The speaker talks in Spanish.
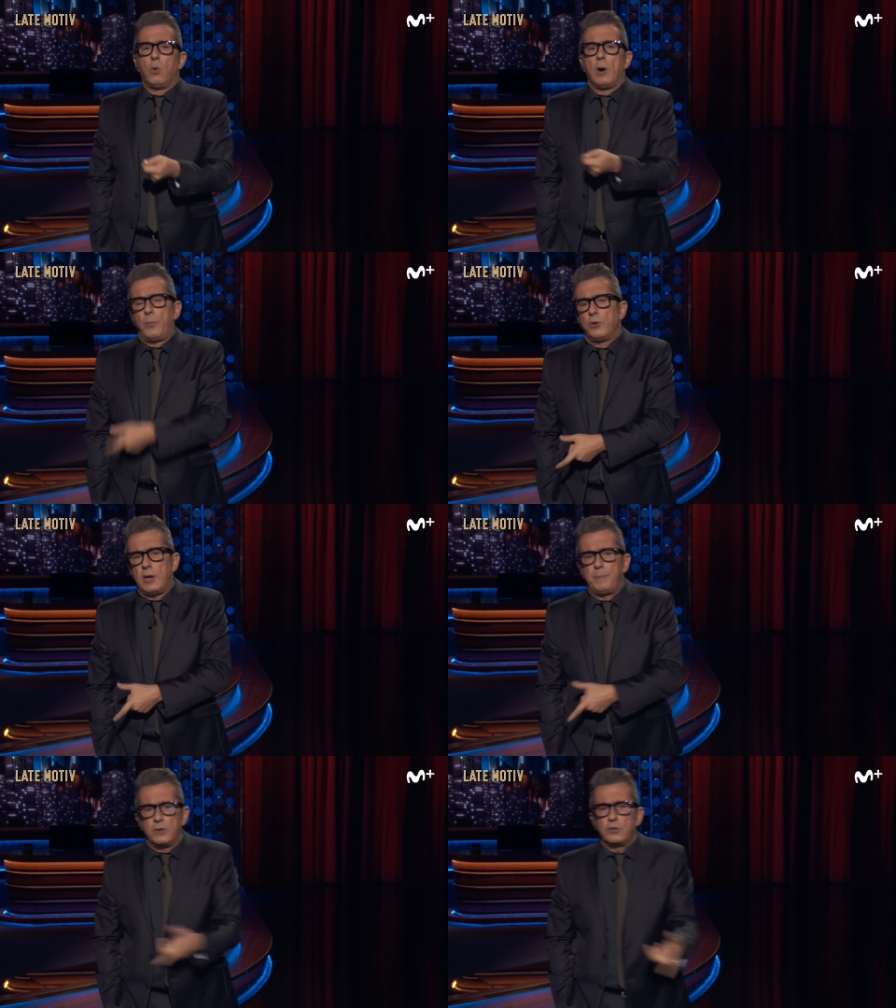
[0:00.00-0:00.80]
o
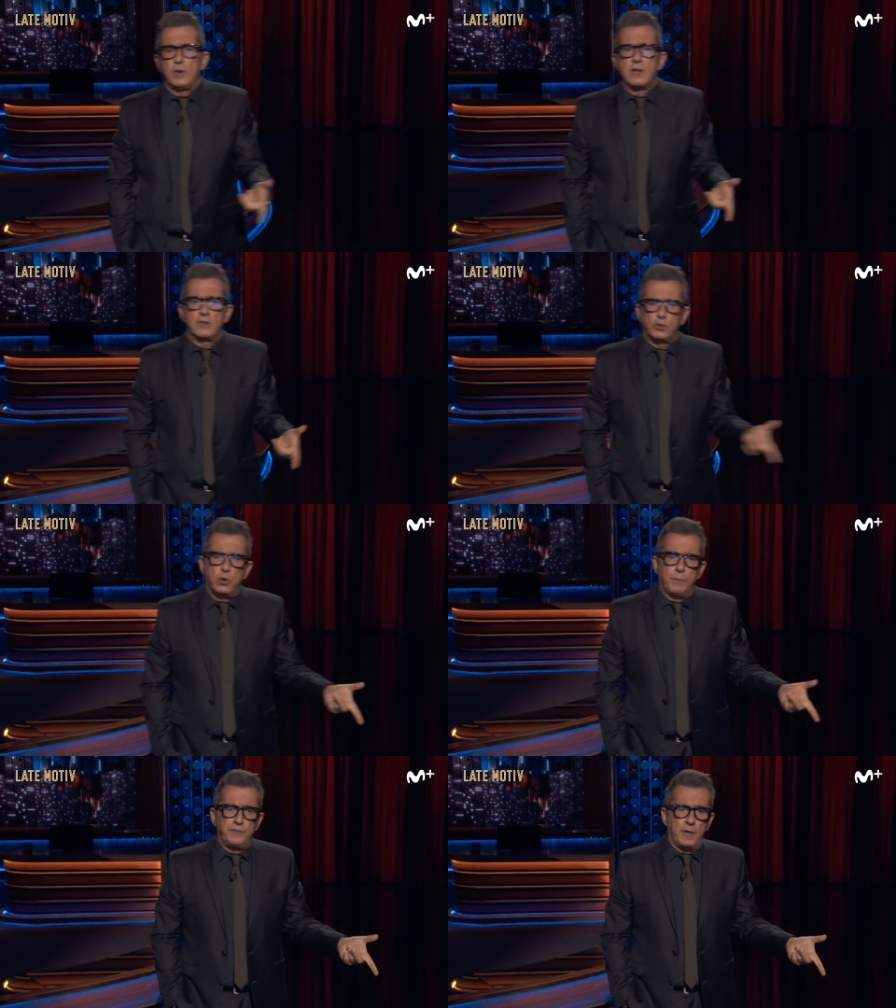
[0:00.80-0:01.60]
apoya a personas de su
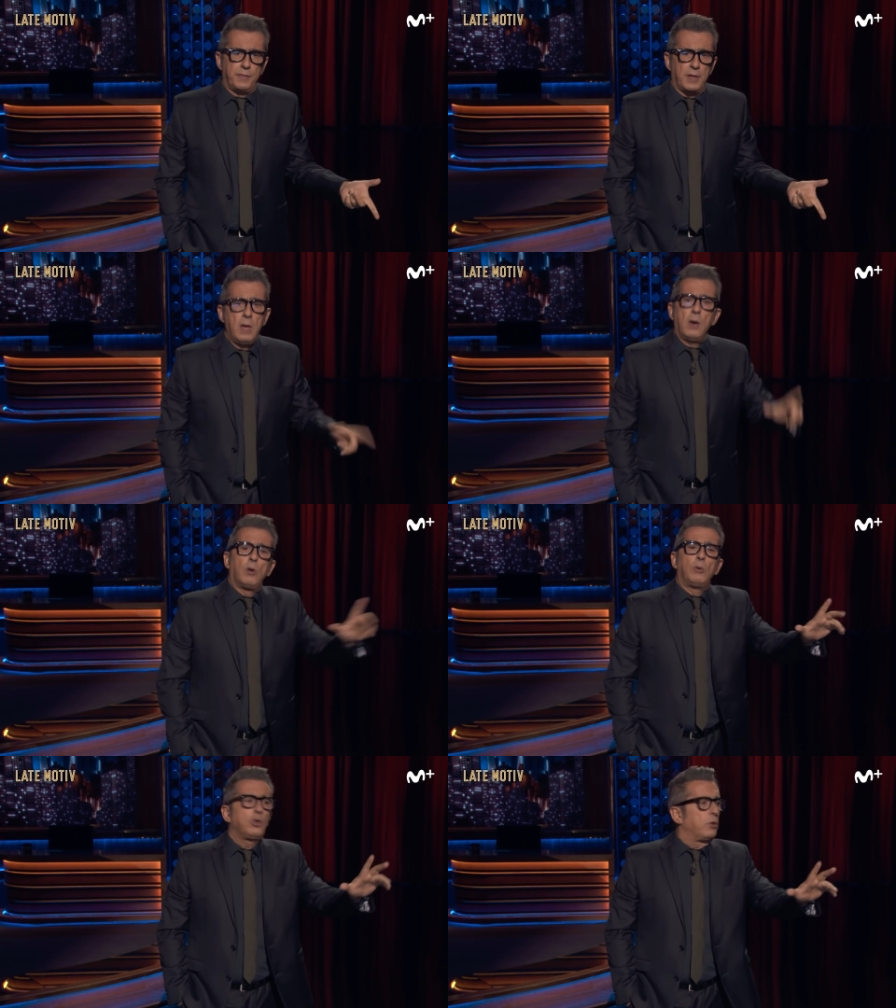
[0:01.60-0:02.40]
confianza.
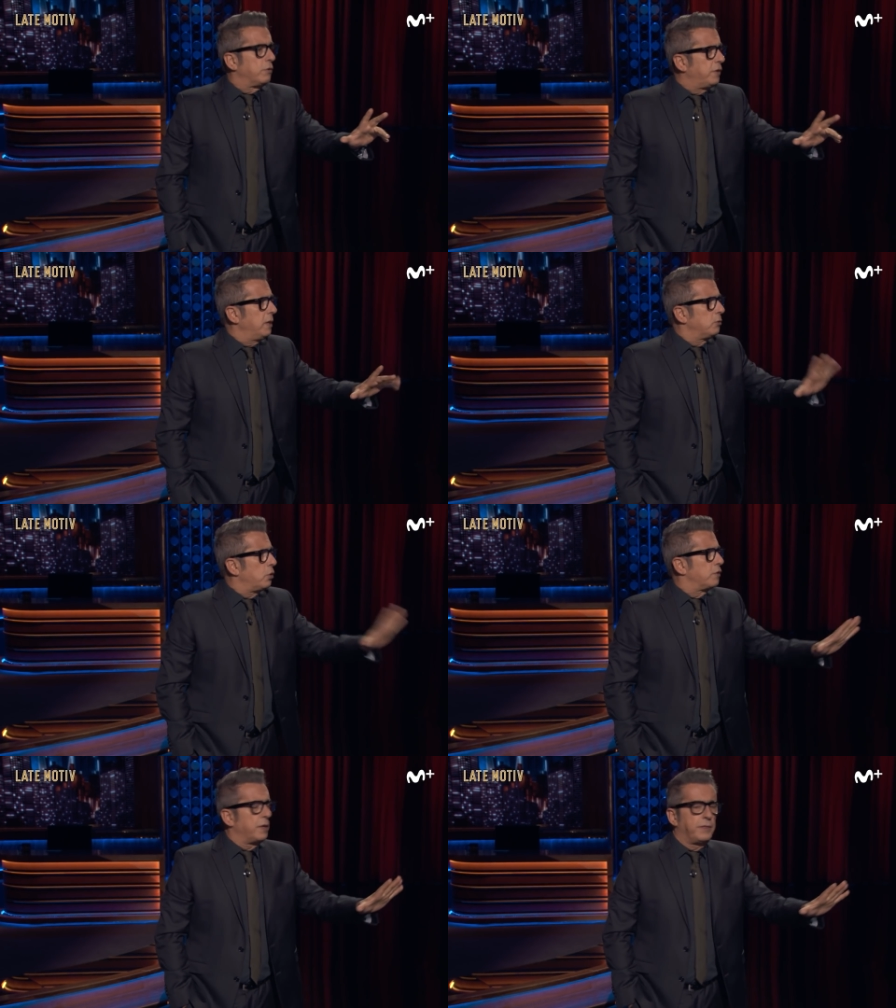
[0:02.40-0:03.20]
Como todos, ¿eh?
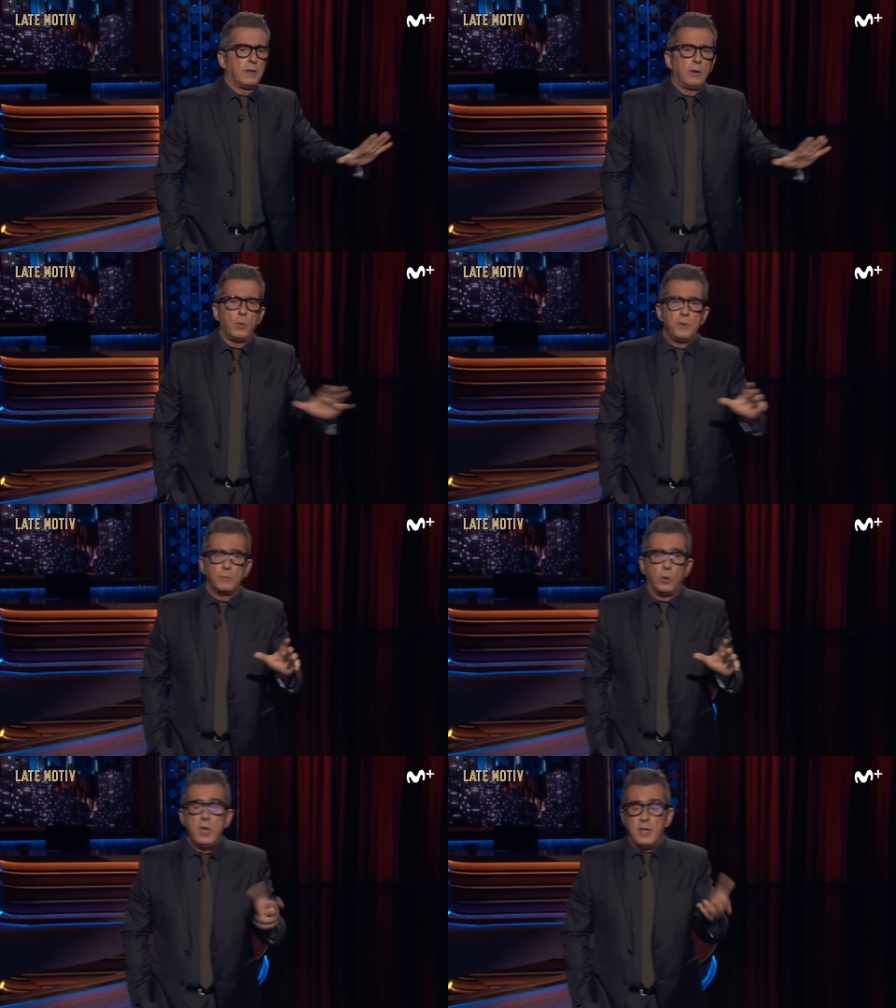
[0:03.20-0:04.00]
Todos hacen lo
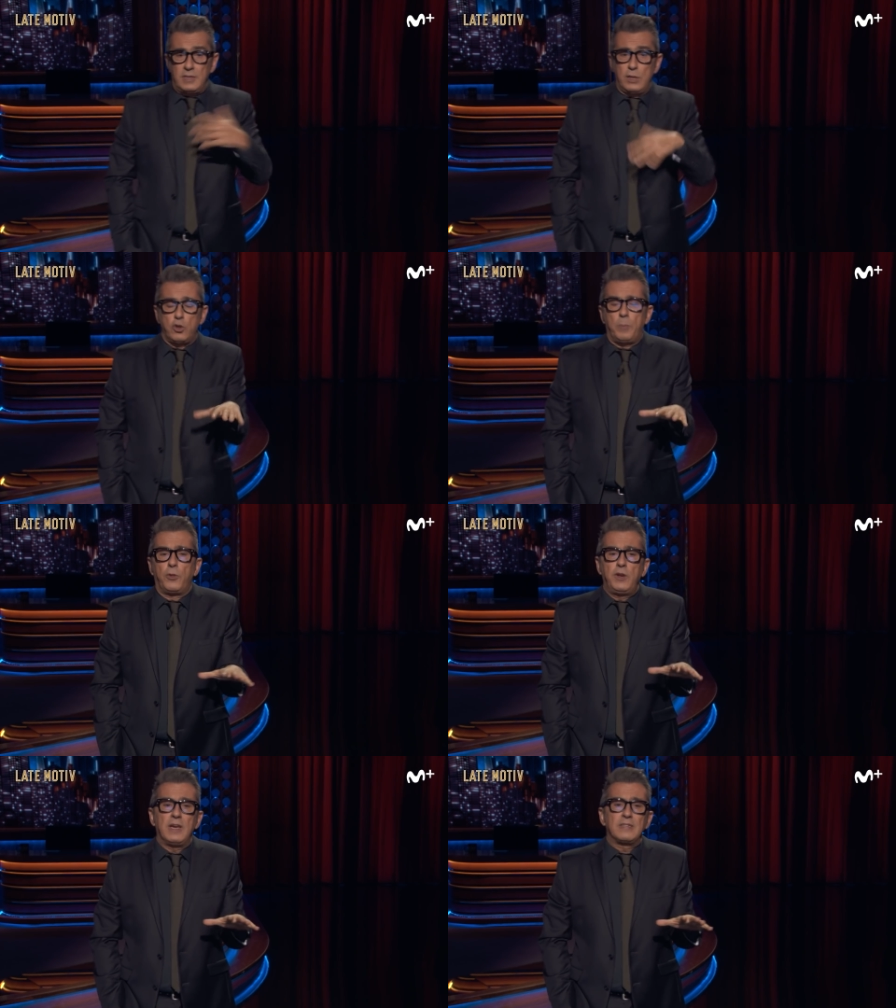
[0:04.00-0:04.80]
mismo. De hecho,
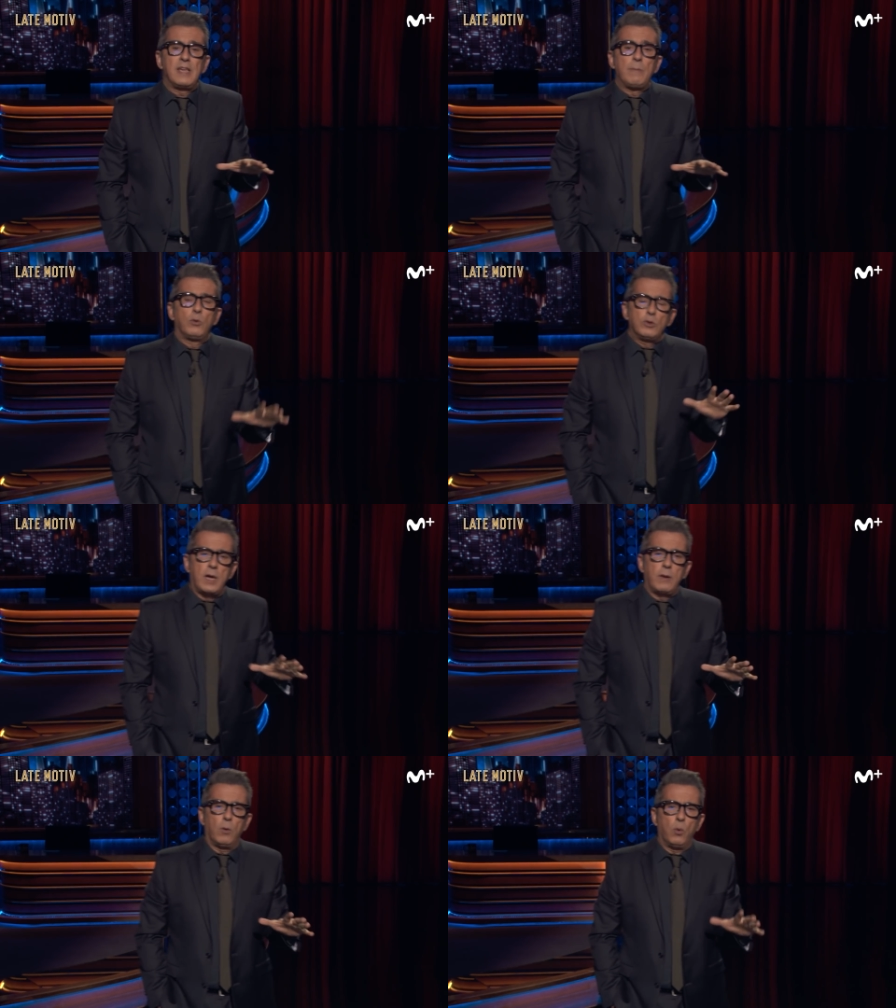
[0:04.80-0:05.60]
podría hasta
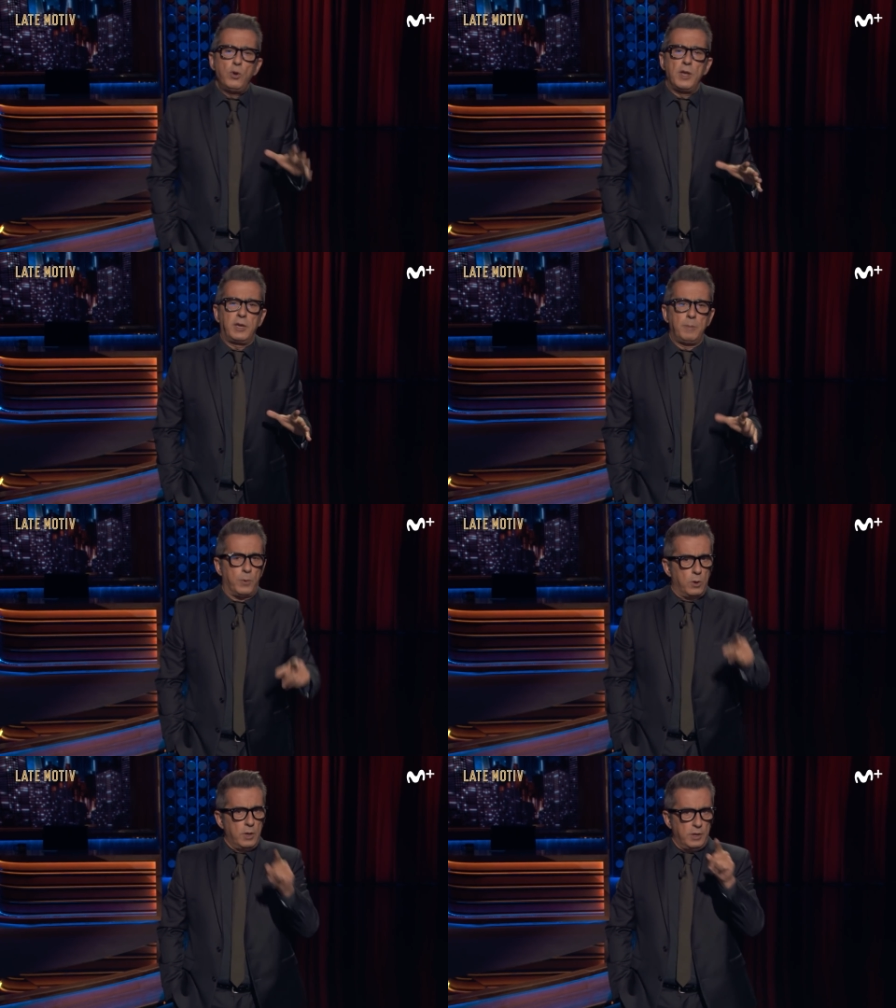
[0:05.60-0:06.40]
montar un
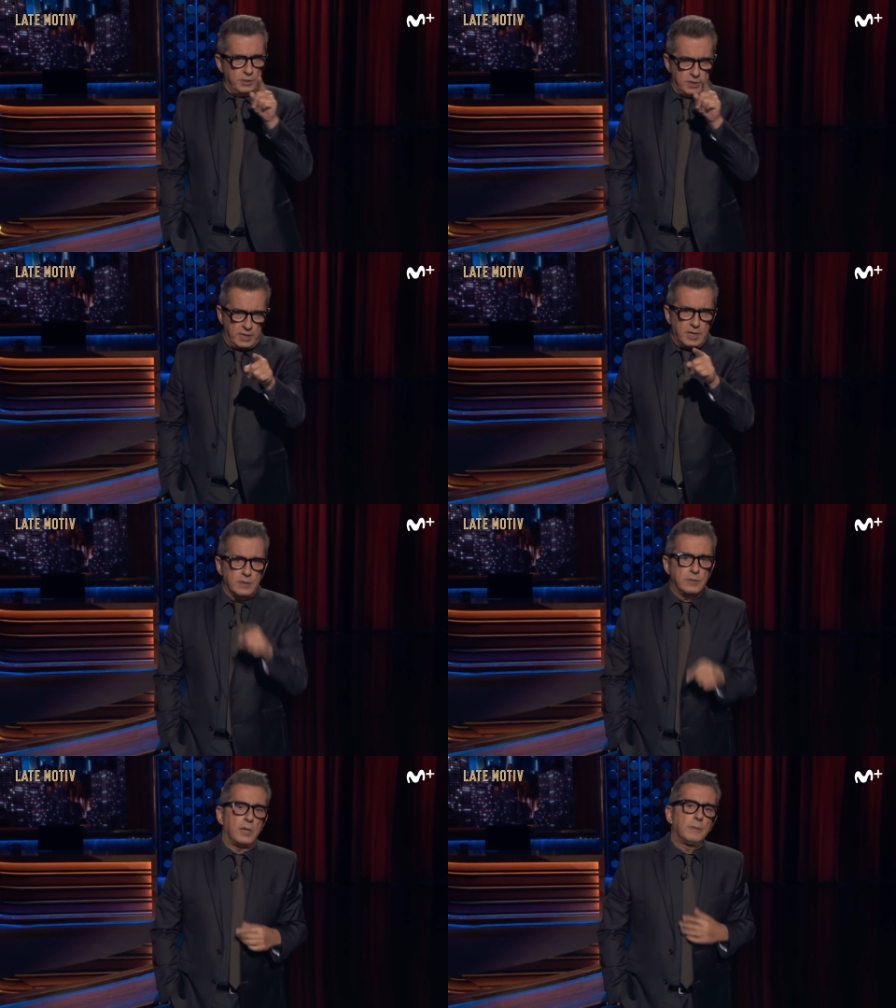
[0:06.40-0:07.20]
equipo. Sería
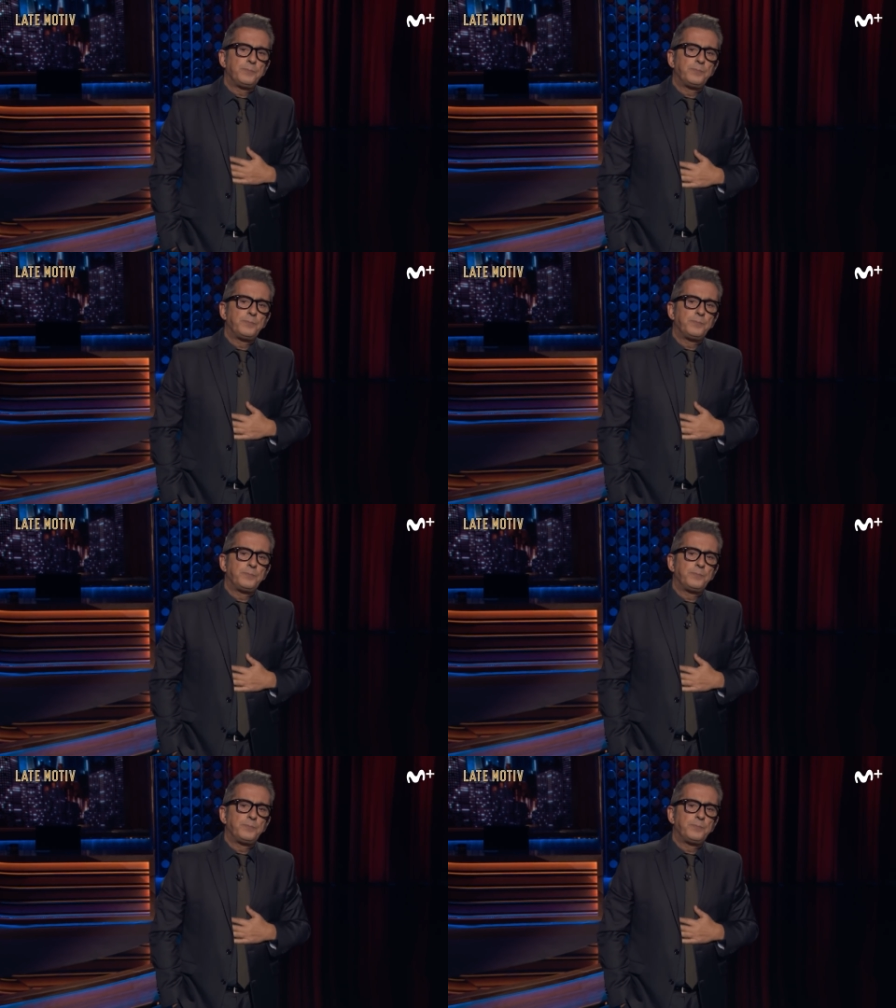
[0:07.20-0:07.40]
este.